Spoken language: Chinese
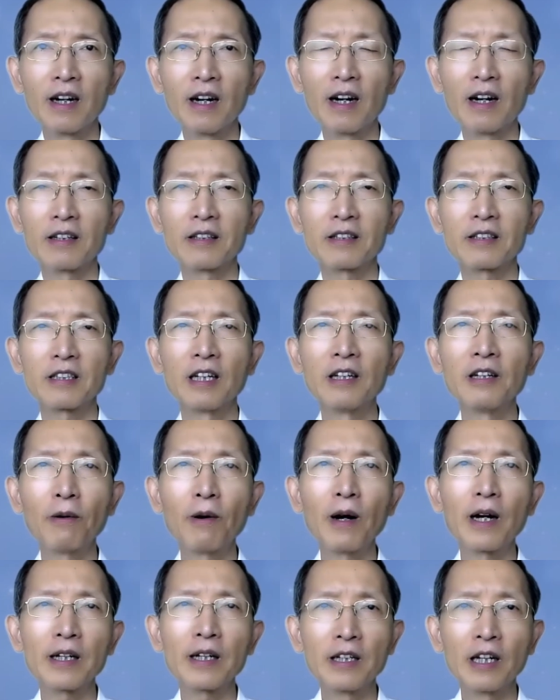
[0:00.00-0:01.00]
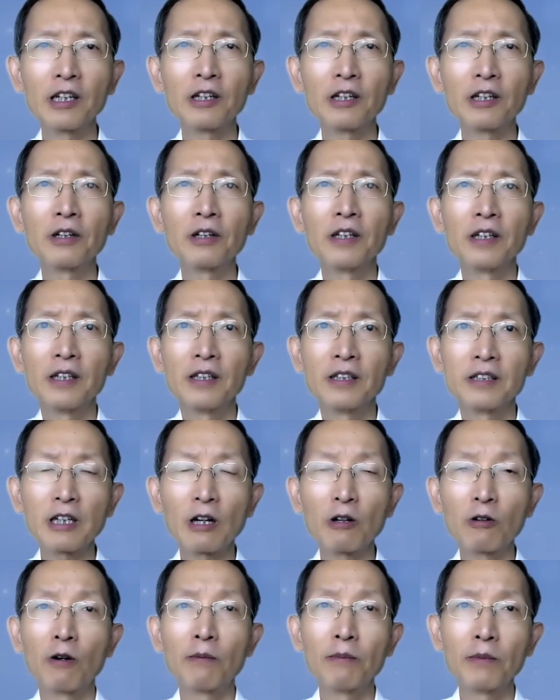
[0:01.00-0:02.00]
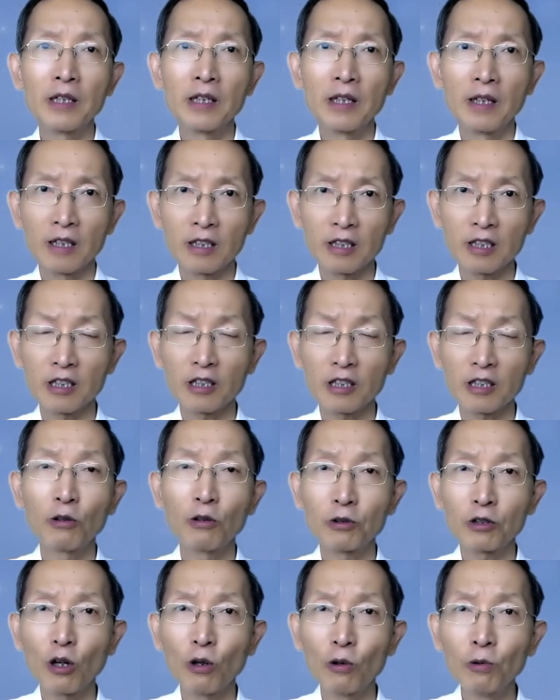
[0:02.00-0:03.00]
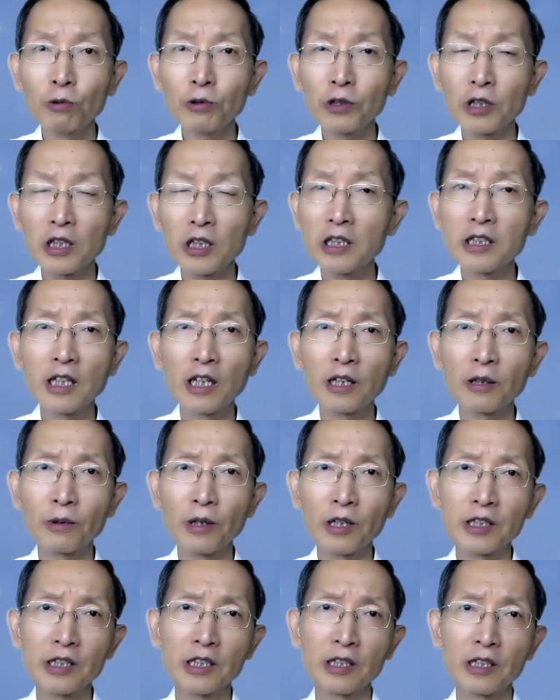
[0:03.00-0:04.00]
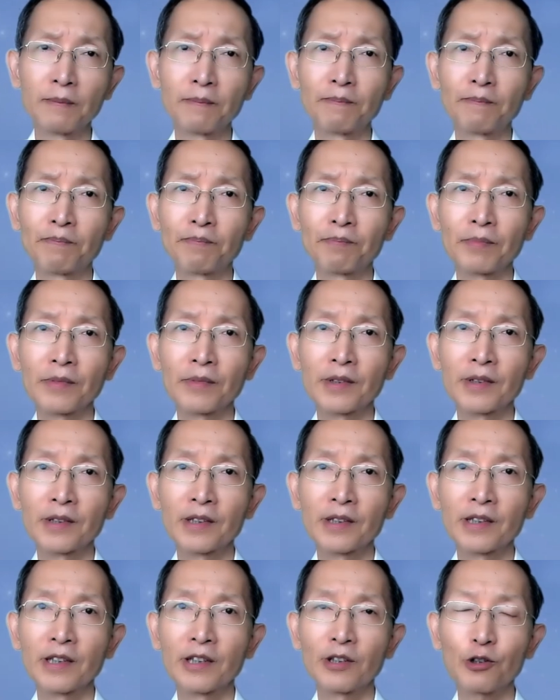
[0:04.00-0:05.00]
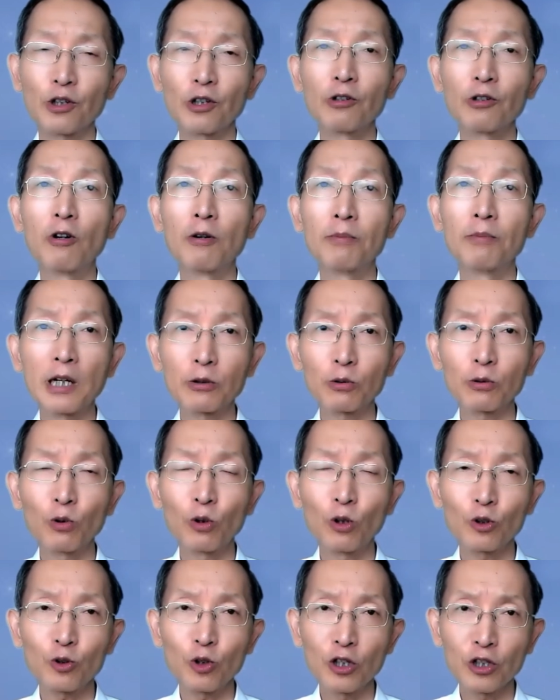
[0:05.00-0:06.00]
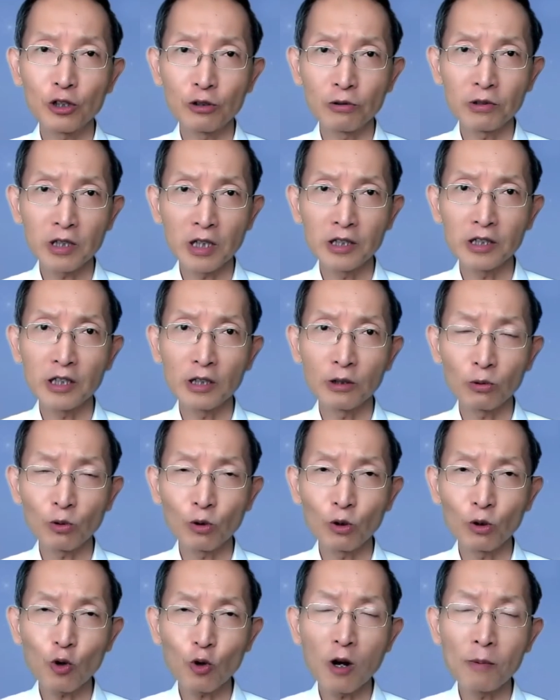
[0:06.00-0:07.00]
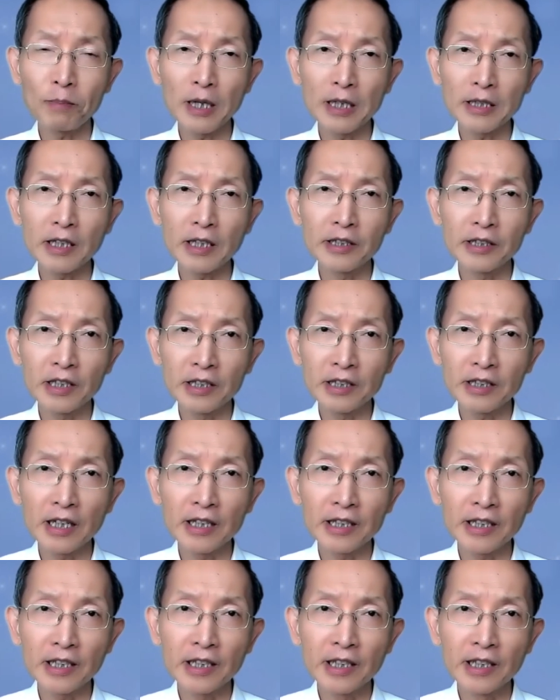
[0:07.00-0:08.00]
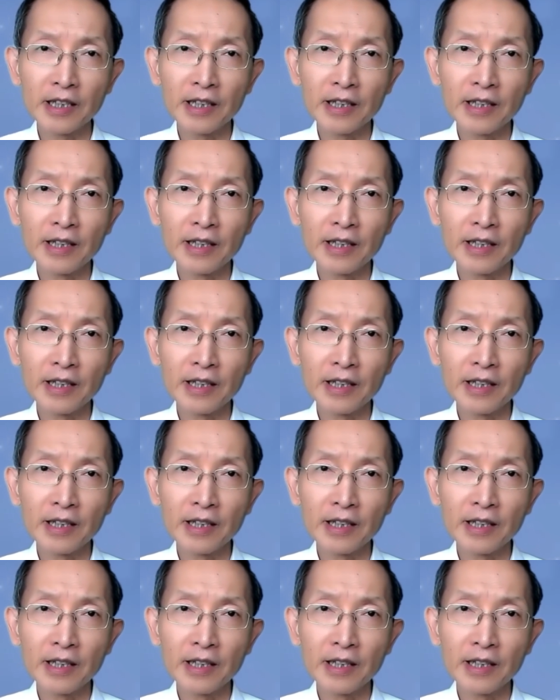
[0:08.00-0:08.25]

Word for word: 啊，神的话能够叫我们识透仇敌一切的诡计。所以我们要多追求圣经，多装备圣经真理。